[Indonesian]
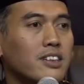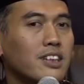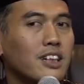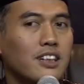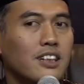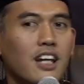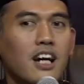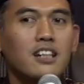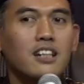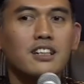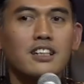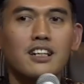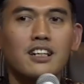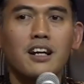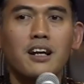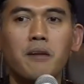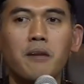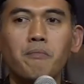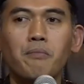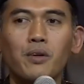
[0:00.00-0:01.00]
sedang di
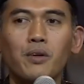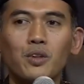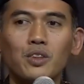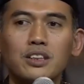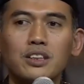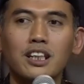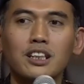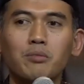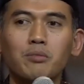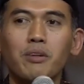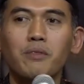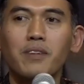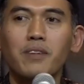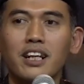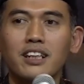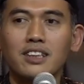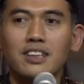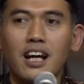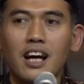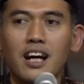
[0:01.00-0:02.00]
dalam proses
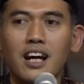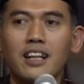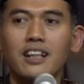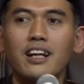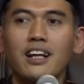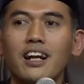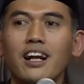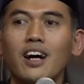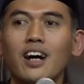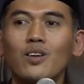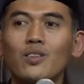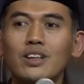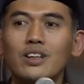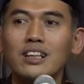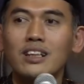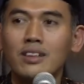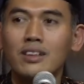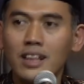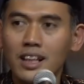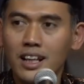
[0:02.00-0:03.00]
pemeriksaan dan
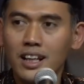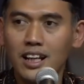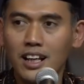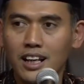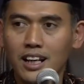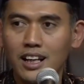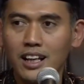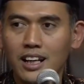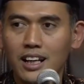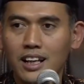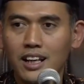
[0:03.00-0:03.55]
auditing